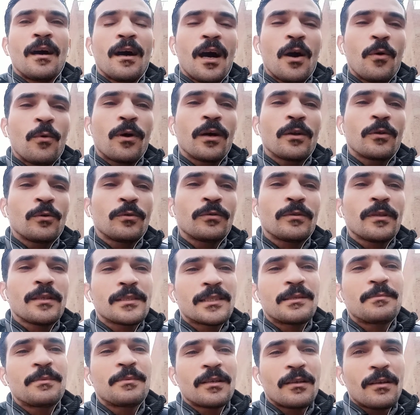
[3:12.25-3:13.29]
او قانون
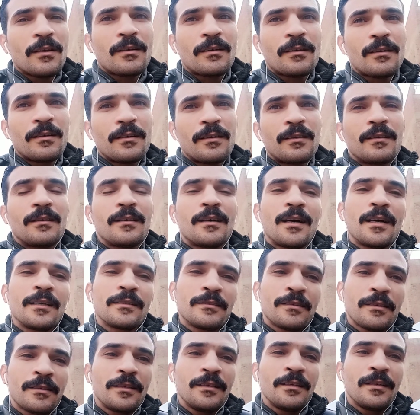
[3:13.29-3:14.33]
تنظيم النقل عن
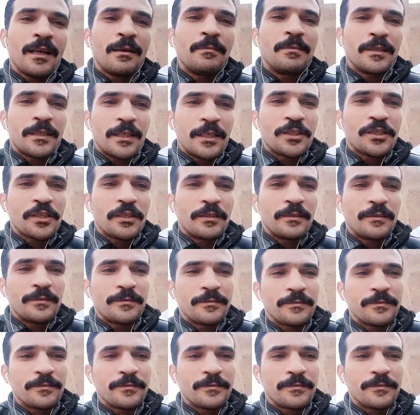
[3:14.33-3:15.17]
طريق الابليكيشن